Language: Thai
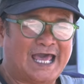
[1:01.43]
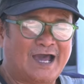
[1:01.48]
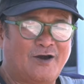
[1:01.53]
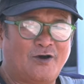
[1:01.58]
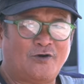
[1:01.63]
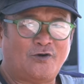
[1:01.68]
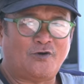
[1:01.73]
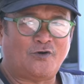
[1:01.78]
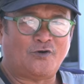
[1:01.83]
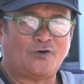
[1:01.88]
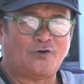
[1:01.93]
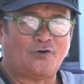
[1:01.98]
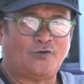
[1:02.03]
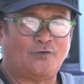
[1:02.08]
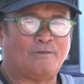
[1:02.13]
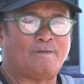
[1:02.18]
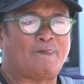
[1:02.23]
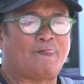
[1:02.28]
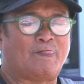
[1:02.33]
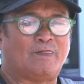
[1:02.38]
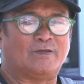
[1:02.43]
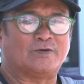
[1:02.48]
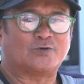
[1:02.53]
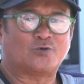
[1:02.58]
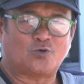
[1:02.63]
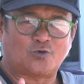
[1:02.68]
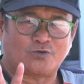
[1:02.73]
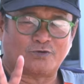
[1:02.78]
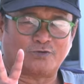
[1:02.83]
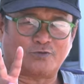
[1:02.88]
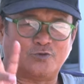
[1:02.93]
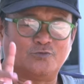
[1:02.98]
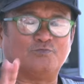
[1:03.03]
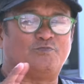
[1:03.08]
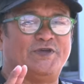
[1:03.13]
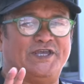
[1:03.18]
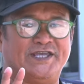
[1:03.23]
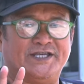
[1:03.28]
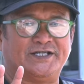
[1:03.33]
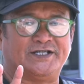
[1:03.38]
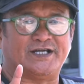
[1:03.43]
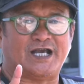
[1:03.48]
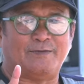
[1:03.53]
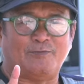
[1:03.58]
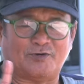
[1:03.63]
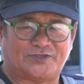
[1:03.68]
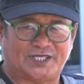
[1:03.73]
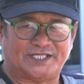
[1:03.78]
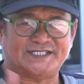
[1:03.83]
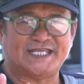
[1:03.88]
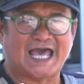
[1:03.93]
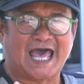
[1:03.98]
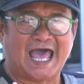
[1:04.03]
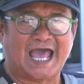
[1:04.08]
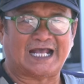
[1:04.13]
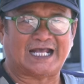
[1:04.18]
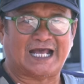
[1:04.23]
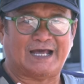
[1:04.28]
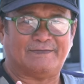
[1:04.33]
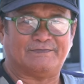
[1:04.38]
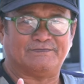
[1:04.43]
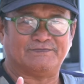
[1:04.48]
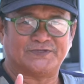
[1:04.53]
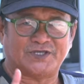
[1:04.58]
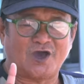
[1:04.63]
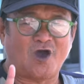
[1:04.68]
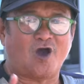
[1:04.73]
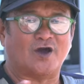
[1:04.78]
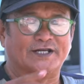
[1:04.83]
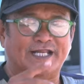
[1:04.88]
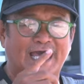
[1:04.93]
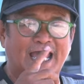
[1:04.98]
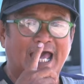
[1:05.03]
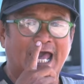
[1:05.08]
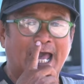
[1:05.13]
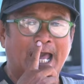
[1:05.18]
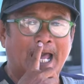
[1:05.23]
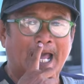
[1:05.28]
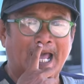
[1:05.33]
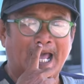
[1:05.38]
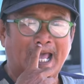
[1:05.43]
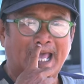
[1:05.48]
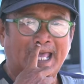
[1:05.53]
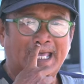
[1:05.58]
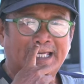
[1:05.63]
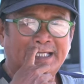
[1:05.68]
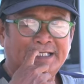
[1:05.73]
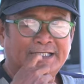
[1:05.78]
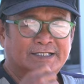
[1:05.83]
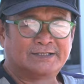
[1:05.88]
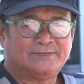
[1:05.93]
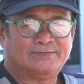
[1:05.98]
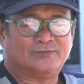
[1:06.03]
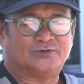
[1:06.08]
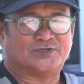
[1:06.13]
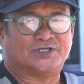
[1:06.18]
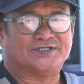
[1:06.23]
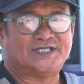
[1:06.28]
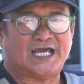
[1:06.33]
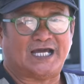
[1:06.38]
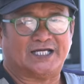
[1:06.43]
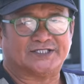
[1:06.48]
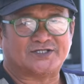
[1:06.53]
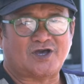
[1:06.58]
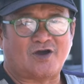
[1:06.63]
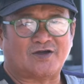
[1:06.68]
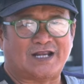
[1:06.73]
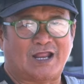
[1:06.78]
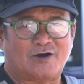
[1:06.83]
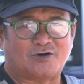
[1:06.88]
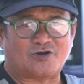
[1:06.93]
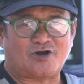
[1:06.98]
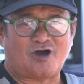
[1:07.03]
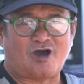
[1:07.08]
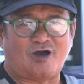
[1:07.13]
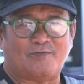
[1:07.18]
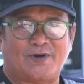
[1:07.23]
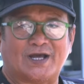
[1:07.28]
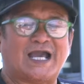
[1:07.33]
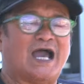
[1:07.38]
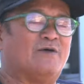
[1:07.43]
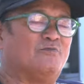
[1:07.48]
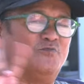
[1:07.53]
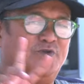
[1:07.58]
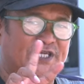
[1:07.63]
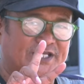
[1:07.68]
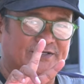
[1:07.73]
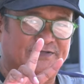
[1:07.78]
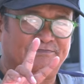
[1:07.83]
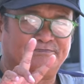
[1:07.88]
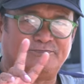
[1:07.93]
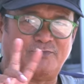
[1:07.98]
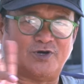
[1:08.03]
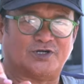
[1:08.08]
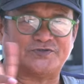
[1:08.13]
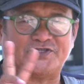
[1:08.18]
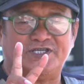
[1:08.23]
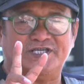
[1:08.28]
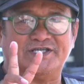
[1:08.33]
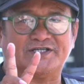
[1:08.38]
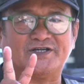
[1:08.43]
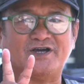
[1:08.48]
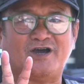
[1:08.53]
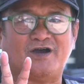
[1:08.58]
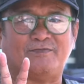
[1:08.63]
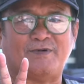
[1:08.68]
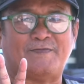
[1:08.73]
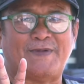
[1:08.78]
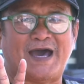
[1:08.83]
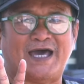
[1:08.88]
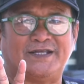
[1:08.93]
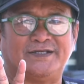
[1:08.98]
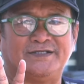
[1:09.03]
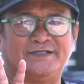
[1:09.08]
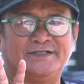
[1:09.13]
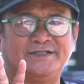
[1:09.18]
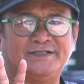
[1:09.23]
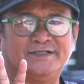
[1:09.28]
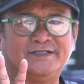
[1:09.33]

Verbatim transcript: แล้วคุณพิงค์เขาหมดสัญญากับช่องนะฮะหมดสัญญากับช่องเราก็มาขับวินปกติก็ประมาณ